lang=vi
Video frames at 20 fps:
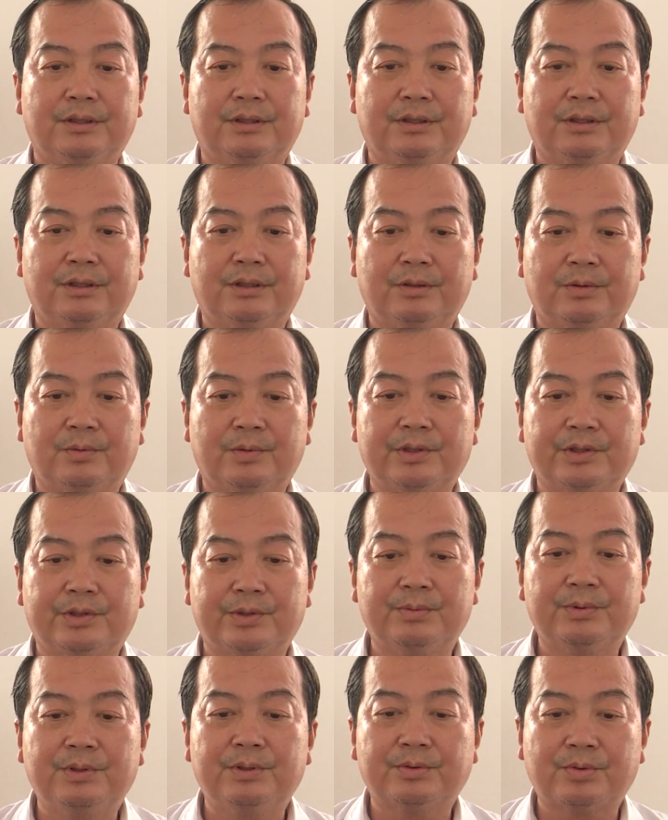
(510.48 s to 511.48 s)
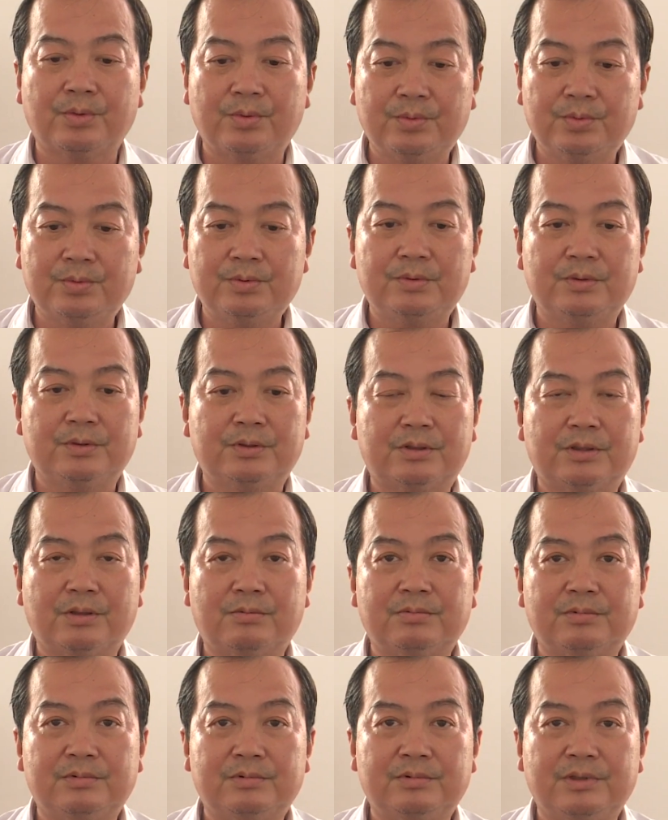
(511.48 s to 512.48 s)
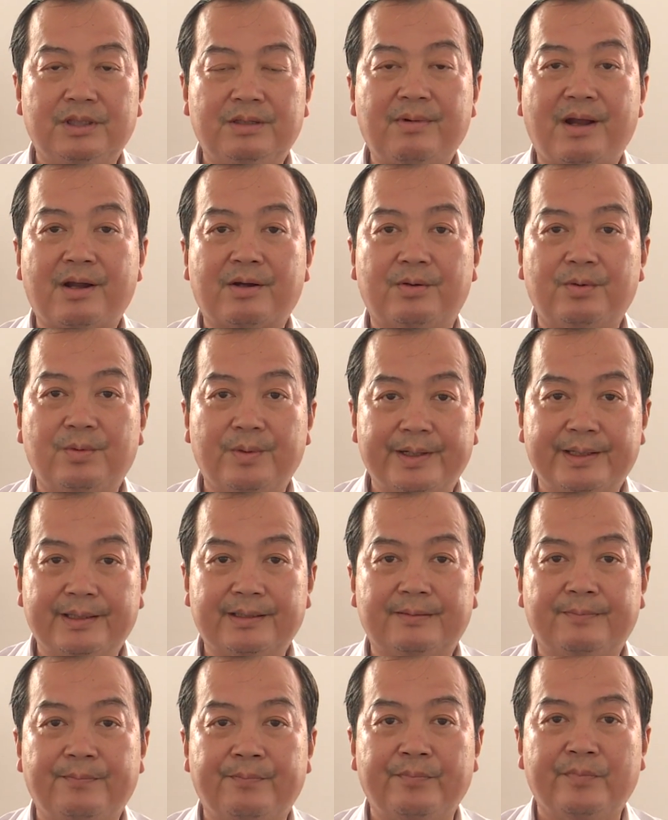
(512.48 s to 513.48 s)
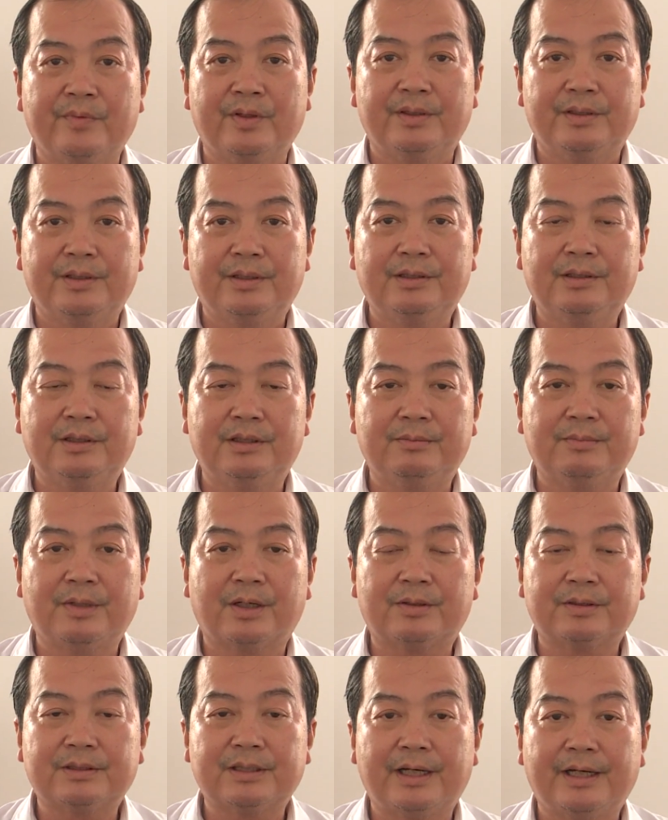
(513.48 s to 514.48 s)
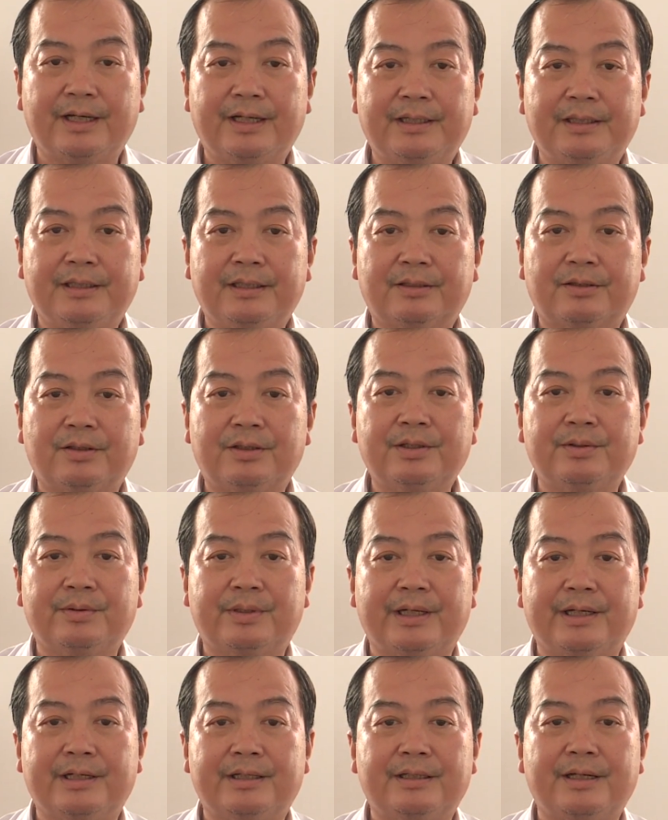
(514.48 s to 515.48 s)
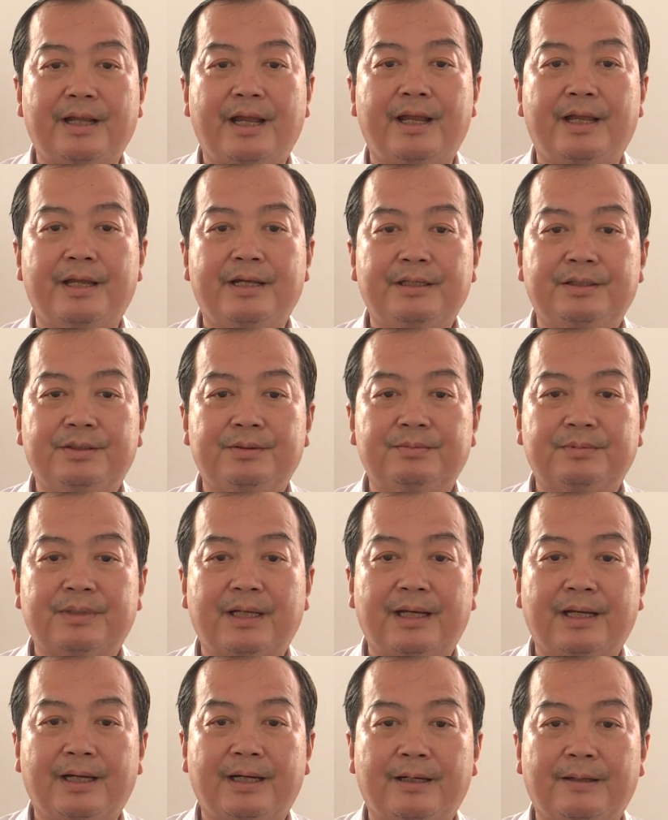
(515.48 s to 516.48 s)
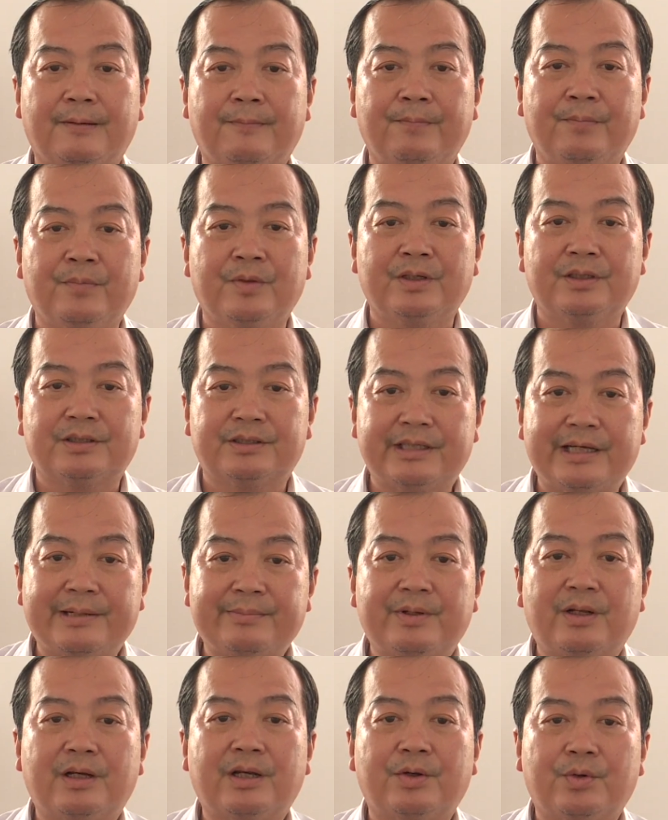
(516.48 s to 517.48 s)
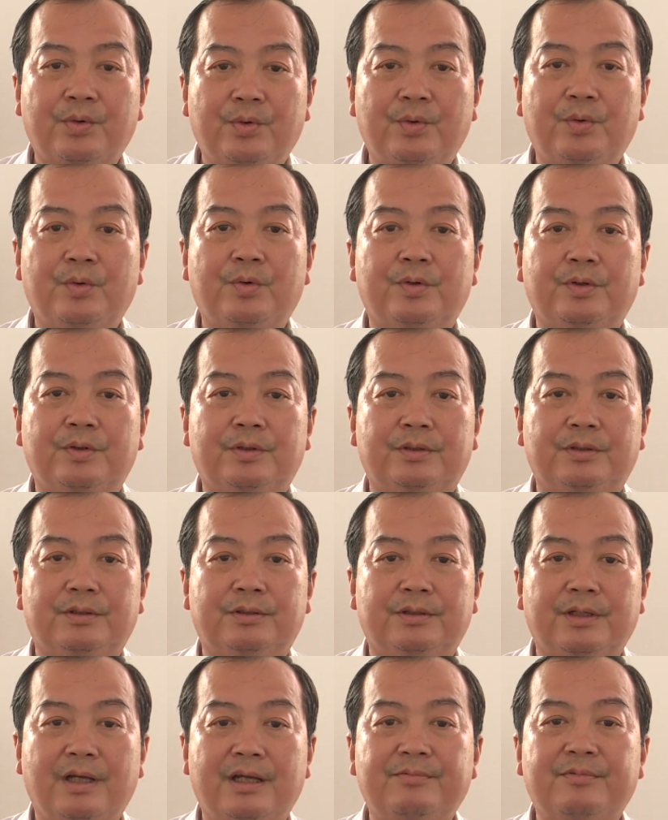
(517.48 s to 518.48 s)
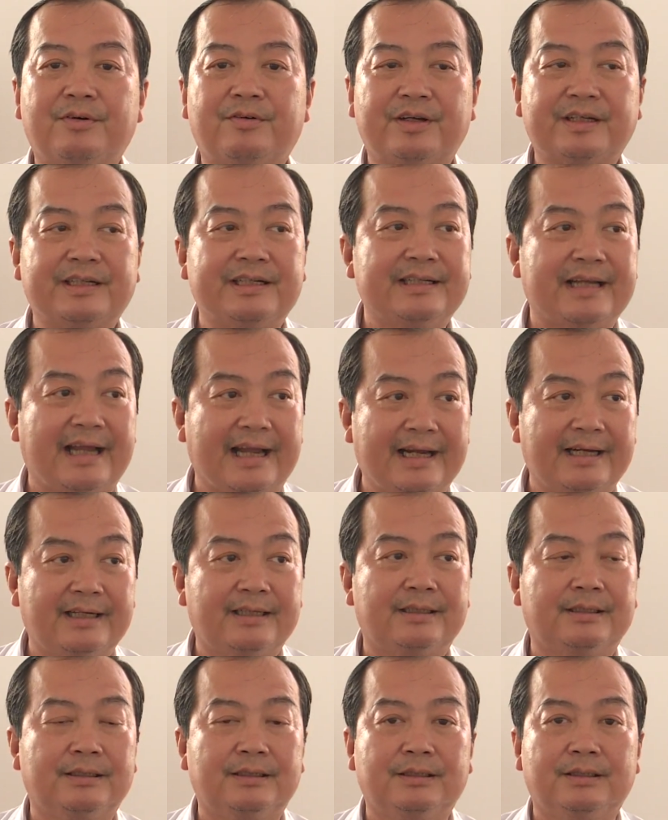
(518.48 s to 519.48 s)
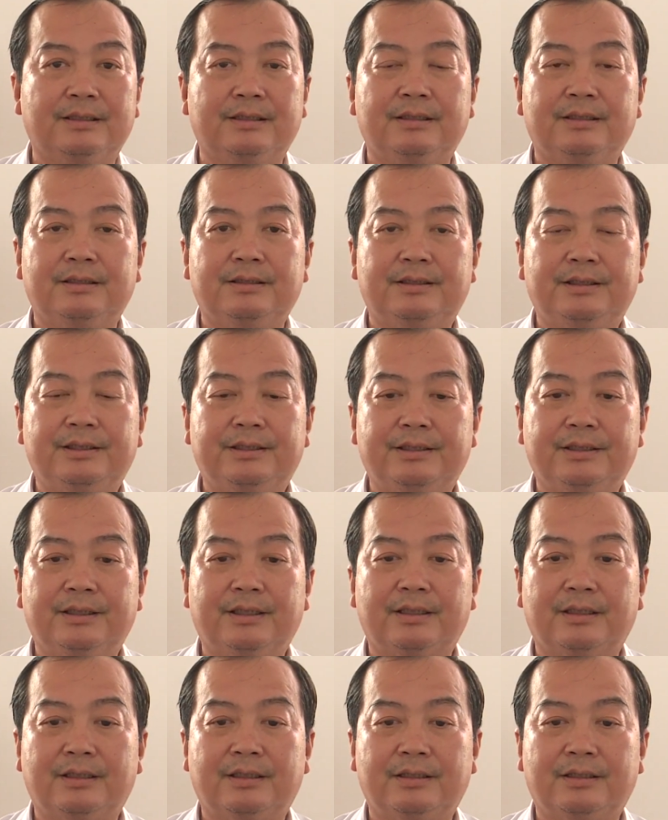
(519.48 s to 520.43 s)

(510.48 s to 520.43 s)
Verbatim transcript: ờ, quần uh, chúng ưu tú trong địa bàn của huyện những người mà có thể có điều kiện để chúng ta xem đó là nguồn để mà phát triển đảng thì uh,